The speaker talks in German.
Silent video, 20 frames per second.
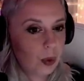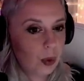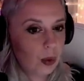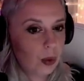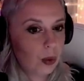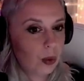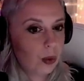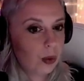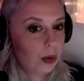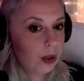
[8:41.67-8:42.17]

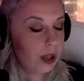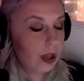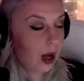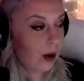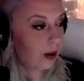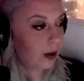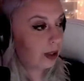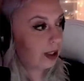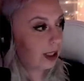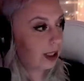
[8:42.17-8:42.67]
Und
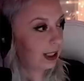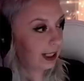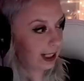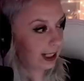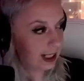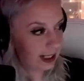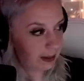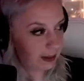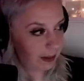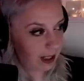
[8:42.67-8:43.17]
auch die
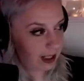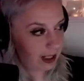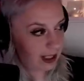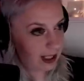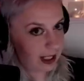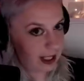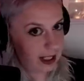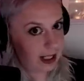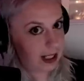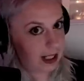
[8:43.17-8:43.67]

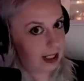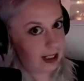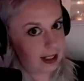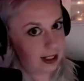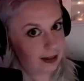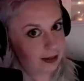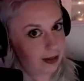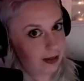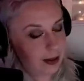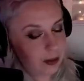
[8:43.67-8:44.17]
Gerichtsmedizin geht
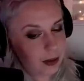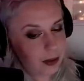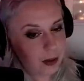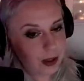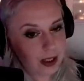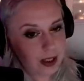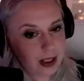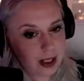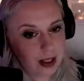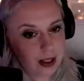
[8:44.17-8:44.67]
nicht von einem
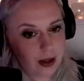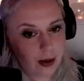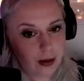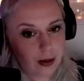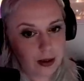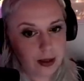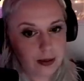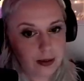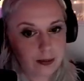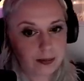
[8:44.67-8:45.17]
Suizid
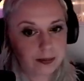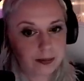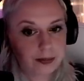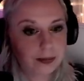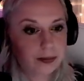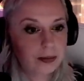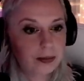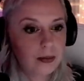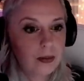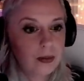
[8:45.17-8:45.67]
aus.
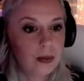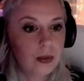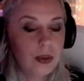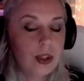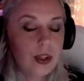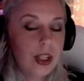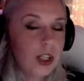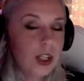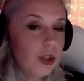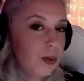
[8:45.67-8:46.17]

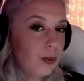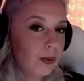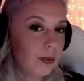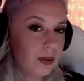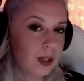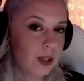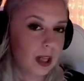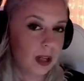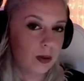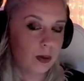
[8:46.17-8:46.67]
Sie stufen
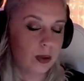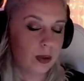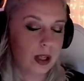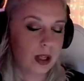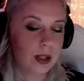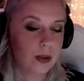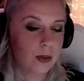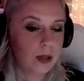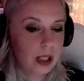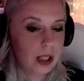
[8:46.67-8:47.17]
seinen Tod
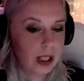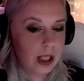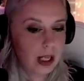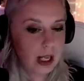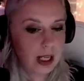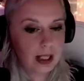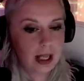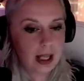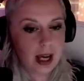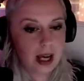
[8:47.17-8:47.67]
als
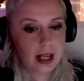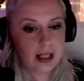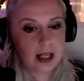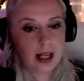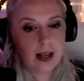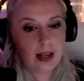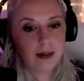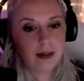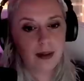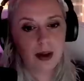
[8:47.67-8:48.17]
ungeklärt ein,
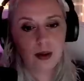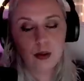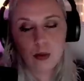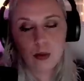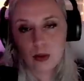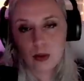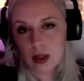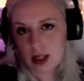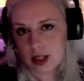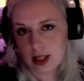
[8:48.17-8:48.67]
denn die
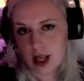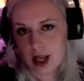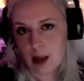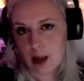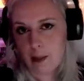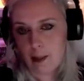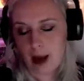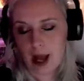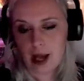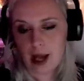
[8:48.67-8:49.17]
Frakturen an
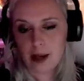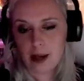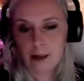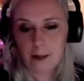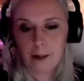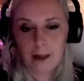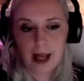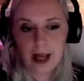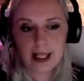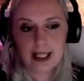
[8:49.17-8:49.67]
seinem Bein
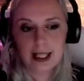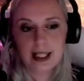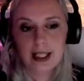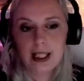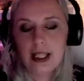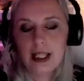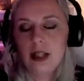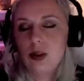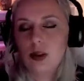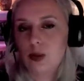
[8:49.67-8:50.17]
passen
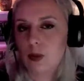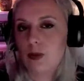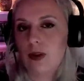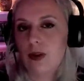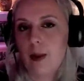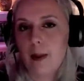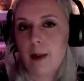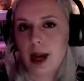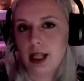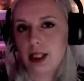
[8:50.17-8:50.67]
nicht zum
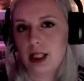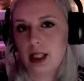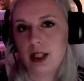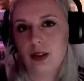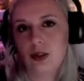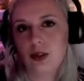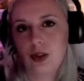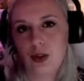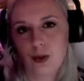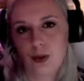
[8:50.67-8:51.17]

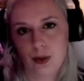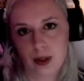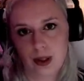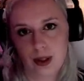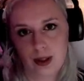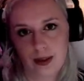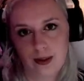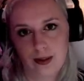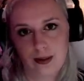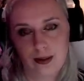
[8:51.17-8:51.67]
vermeintlichen
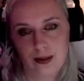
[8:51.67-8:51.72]
Sturz.